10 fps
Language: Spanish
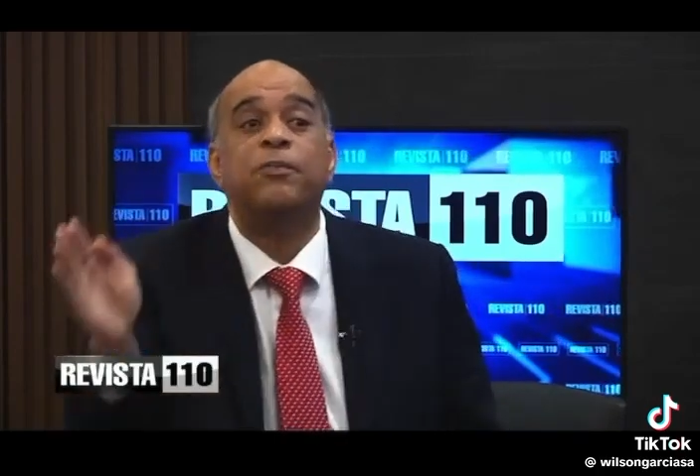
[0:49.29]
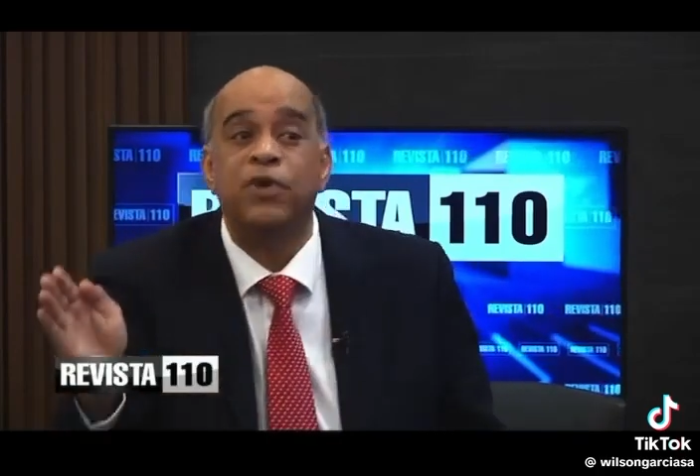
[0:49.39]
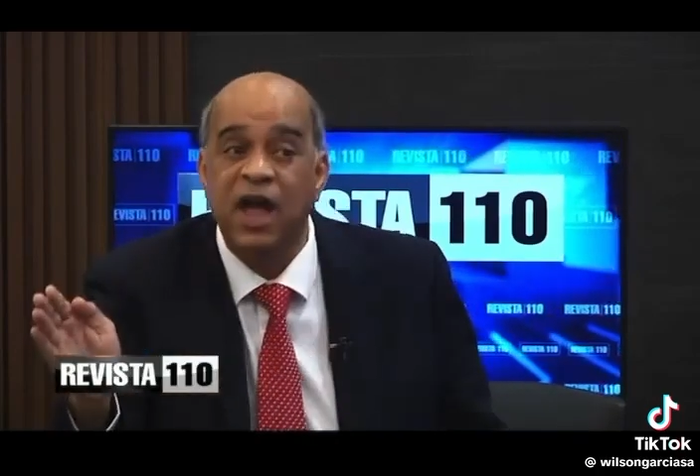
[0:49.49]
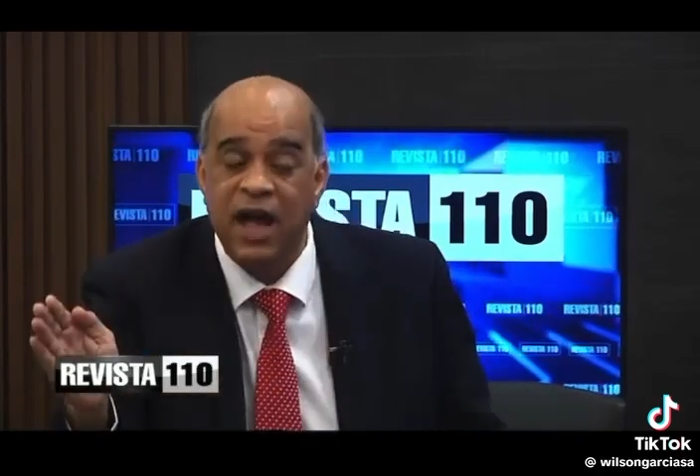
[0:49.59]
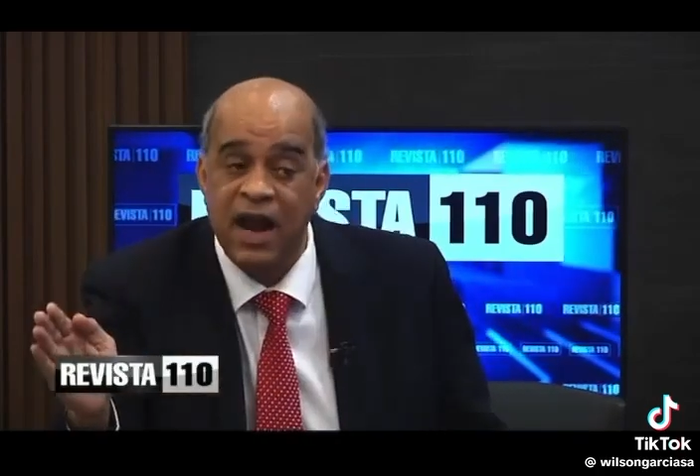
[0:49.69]

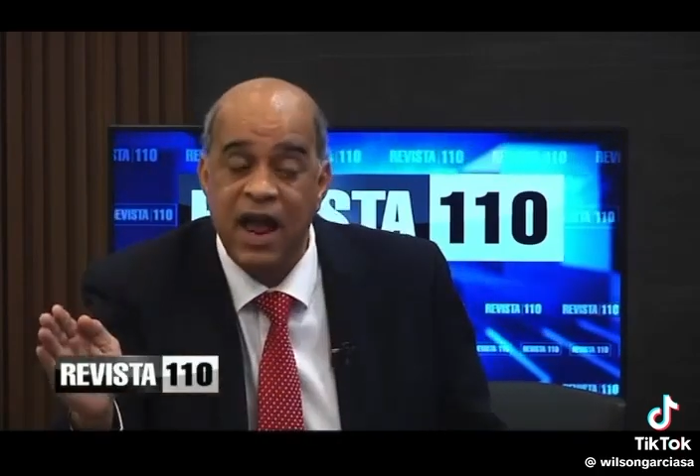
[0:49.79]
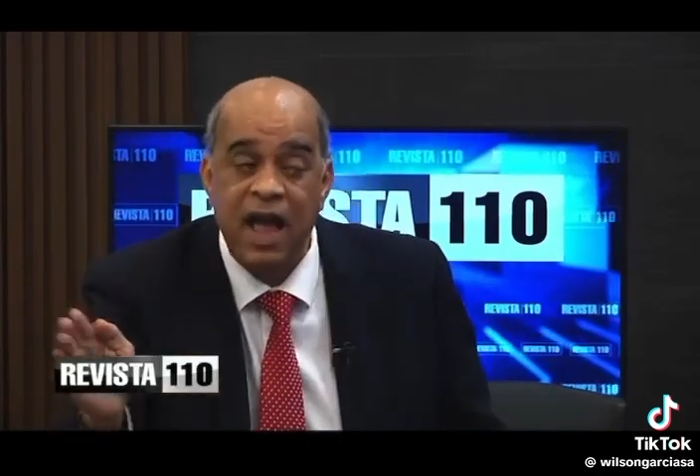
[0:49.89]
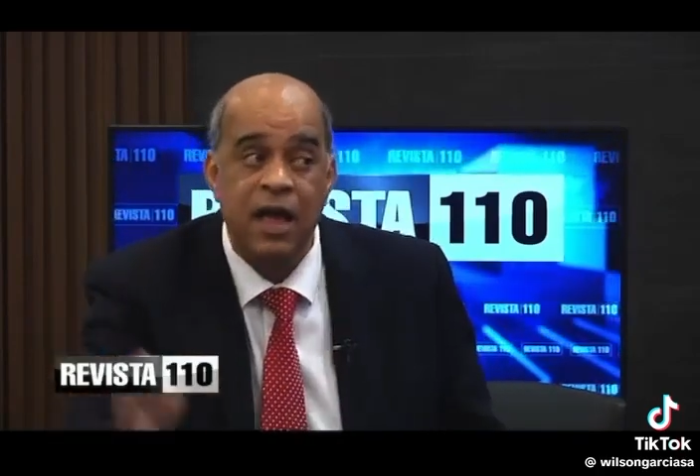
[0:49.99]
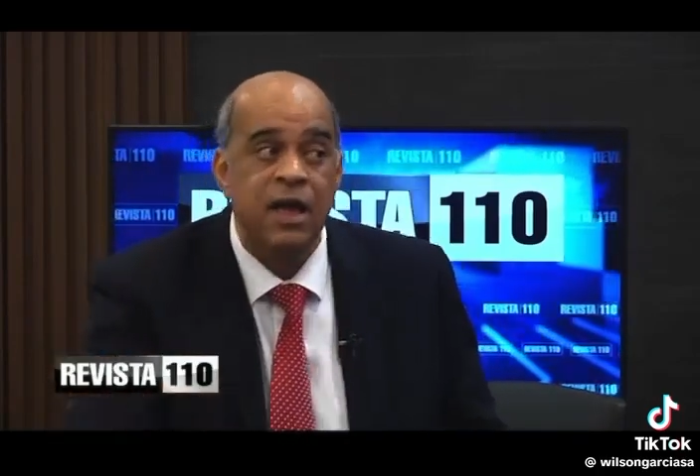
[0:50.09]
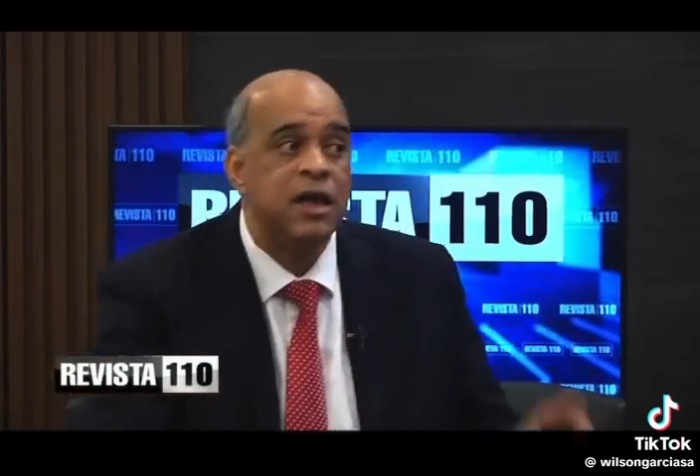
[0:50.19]
puedan
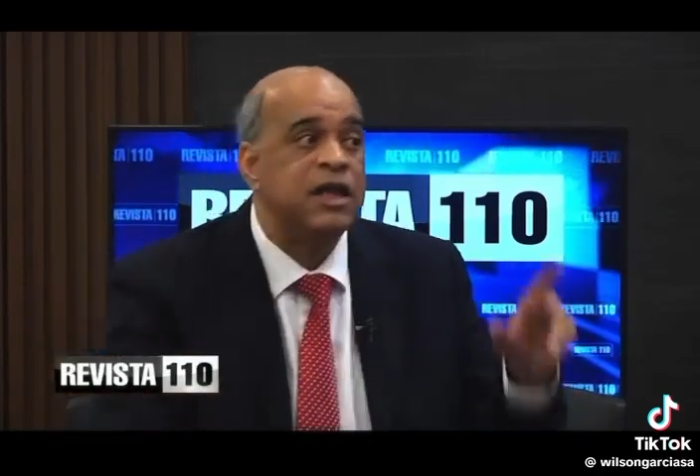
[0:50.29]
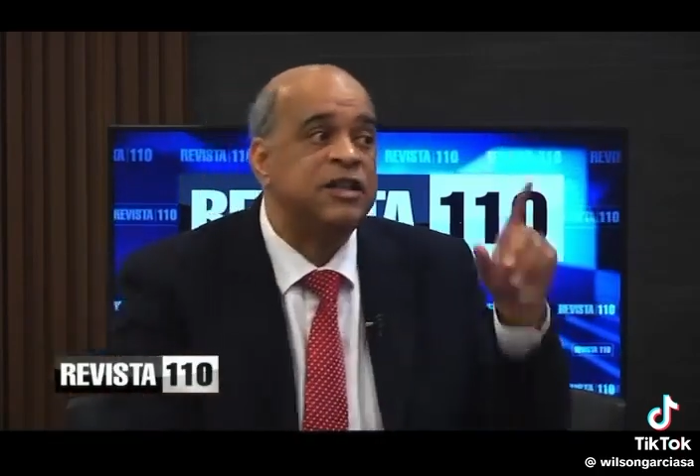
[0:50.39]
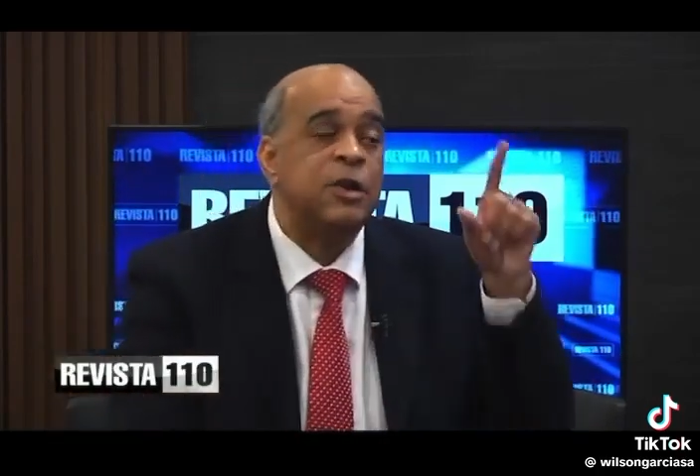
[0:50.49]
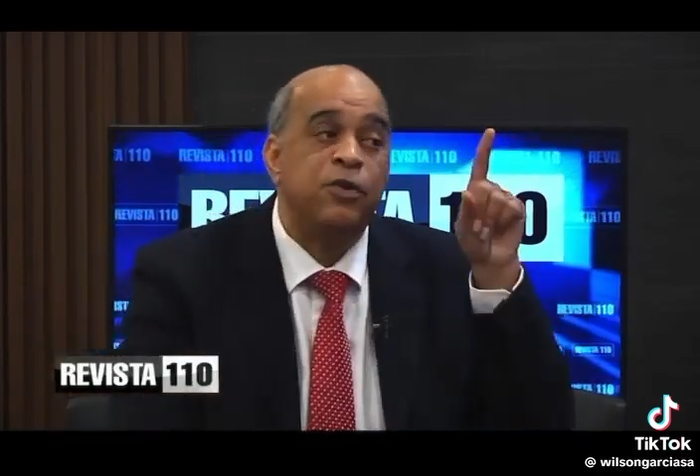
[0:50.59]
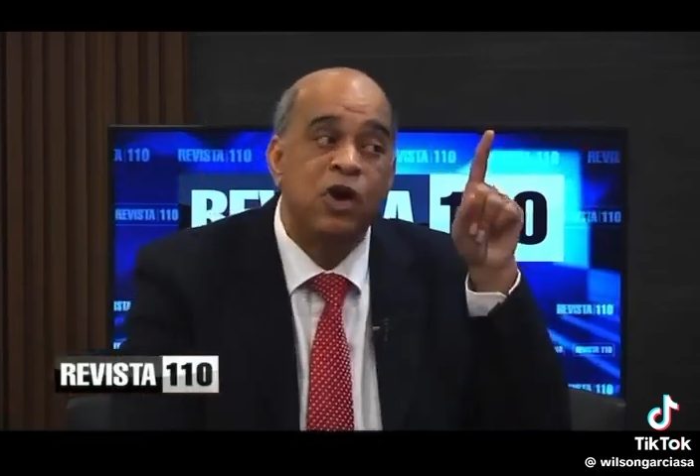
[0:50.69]
ganar. Y
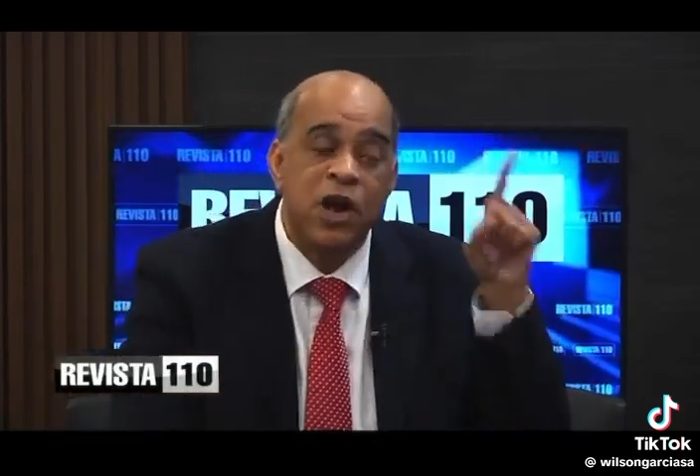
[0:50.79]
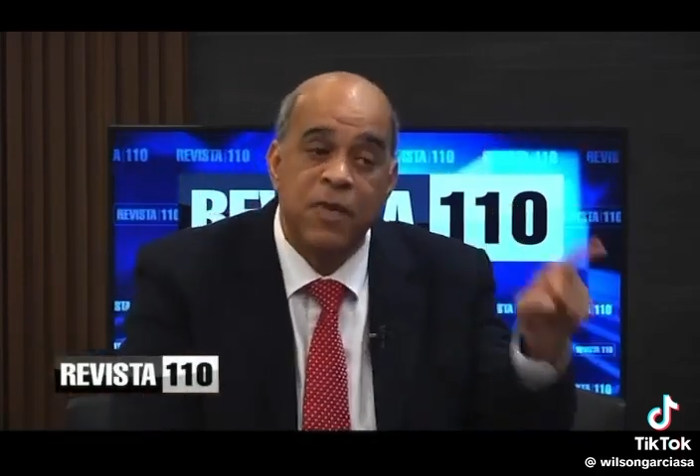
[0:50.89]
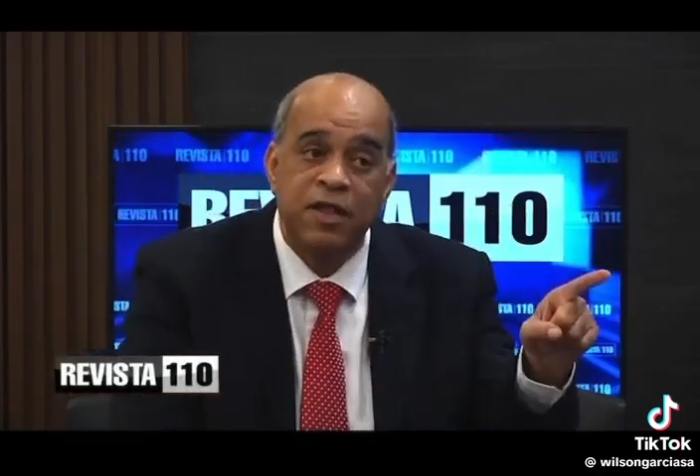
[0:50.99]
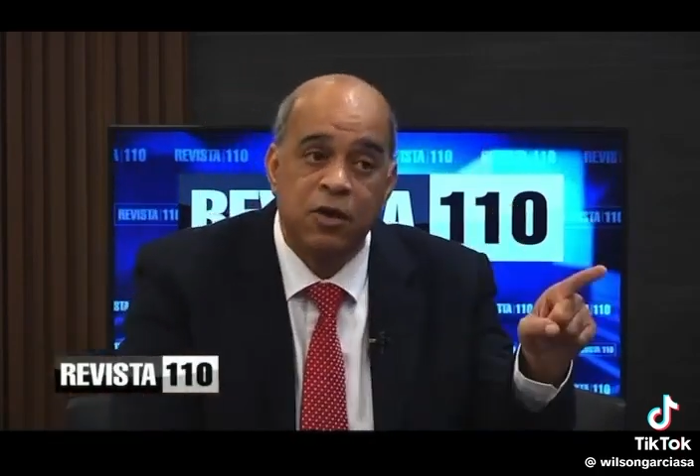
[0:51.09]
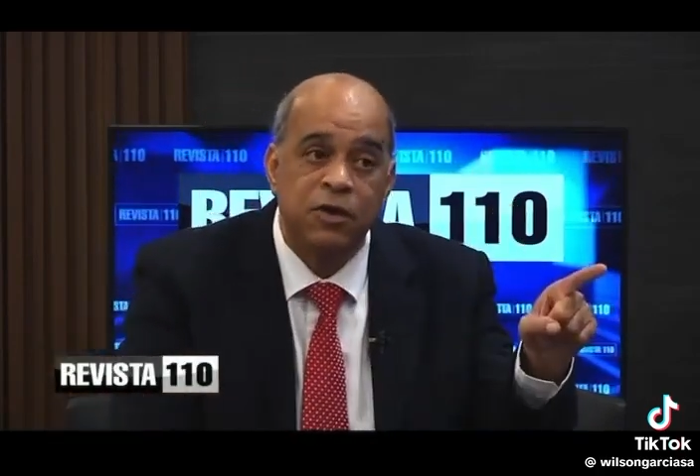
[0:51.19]
es el
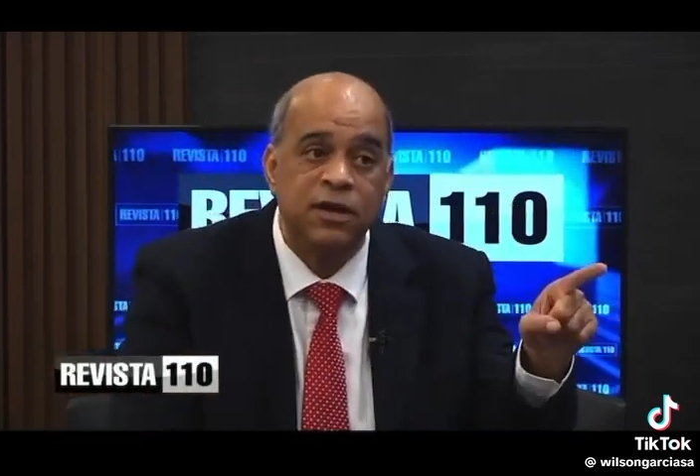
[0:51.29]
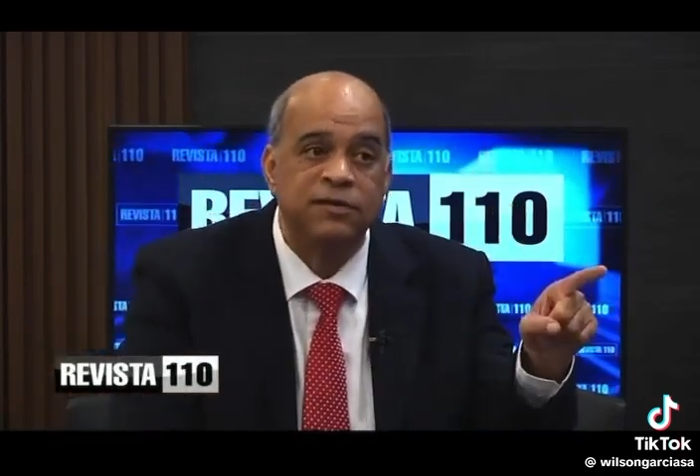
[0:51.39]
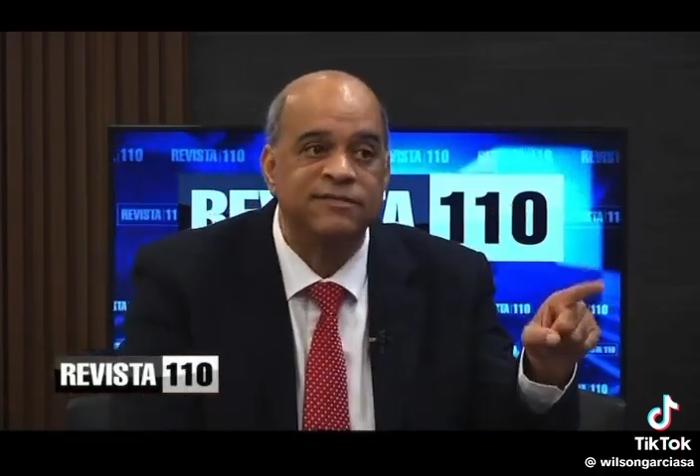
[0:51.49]
problema de Luis.